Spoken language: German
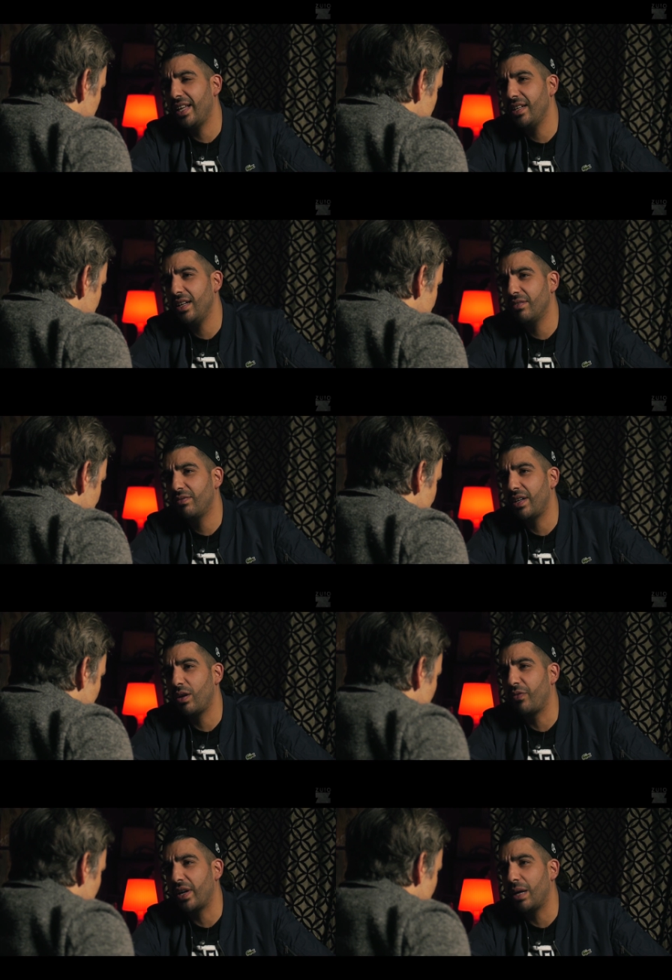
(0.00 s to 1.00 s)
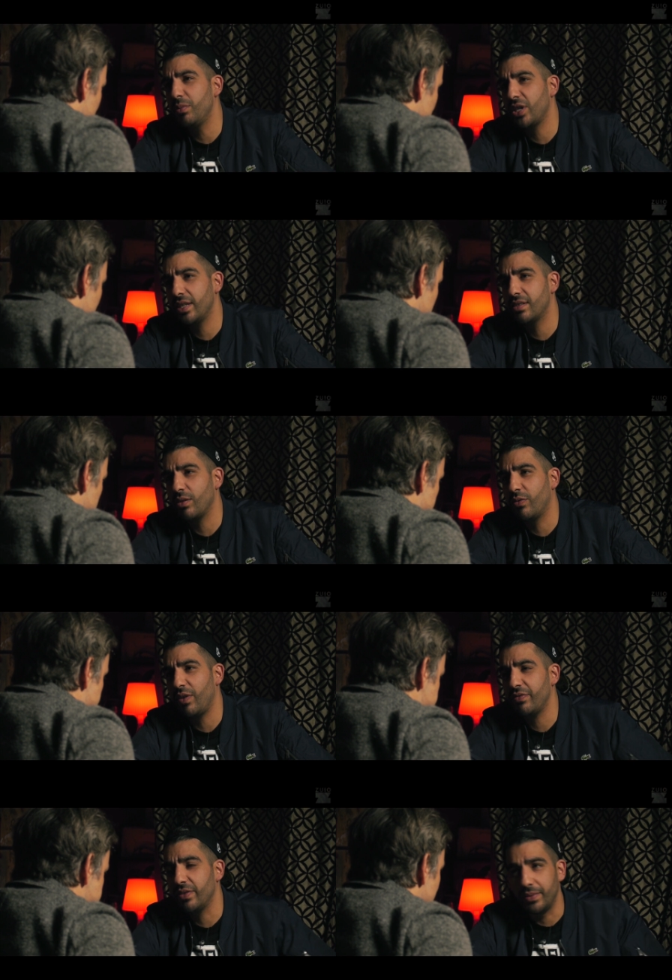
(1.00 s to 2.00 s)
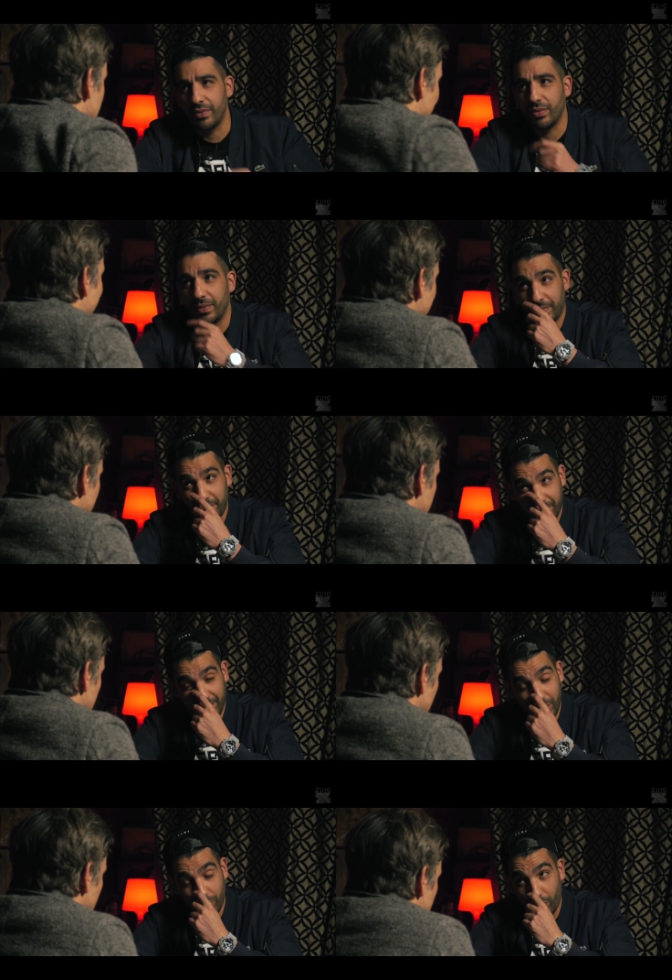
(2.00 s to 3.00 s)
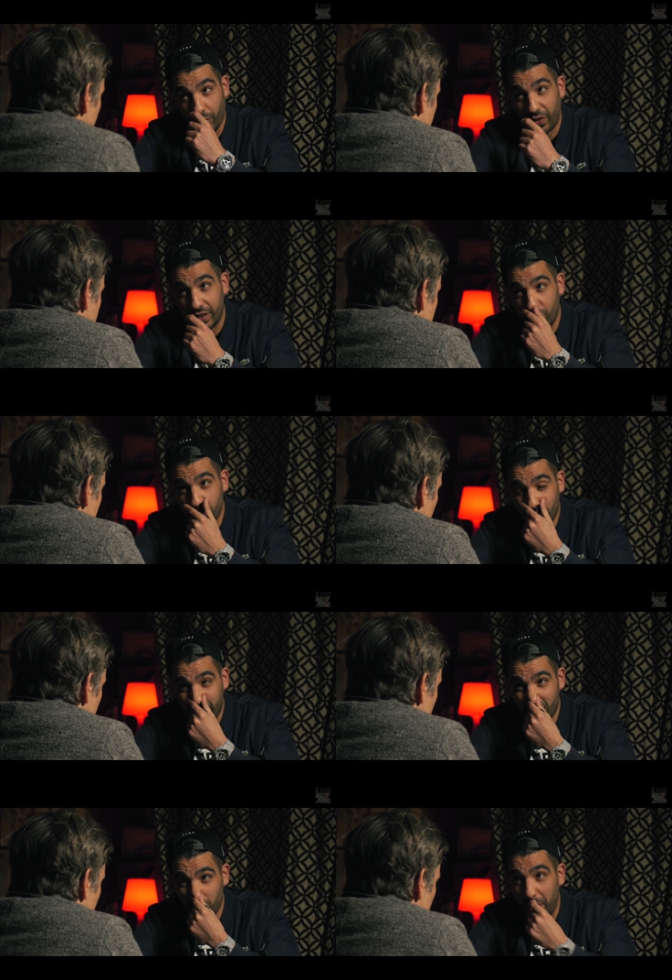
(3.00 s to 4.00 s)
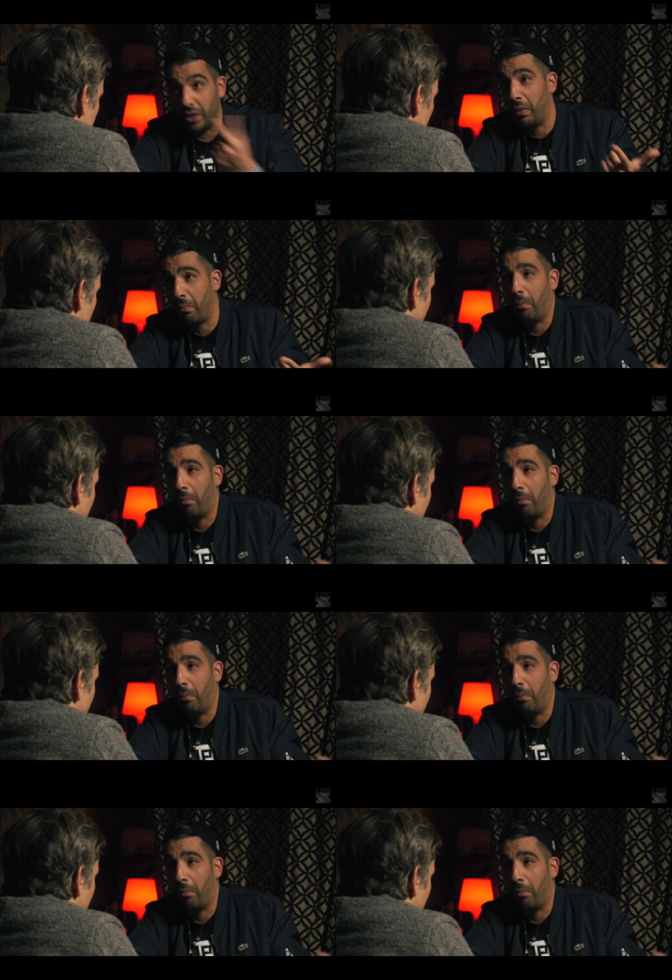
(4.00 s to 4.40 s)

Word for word: in England, weil auf Arabisch heißt es auch Waffe. Ich weiß. Und auf Französisch heißt es Schminke.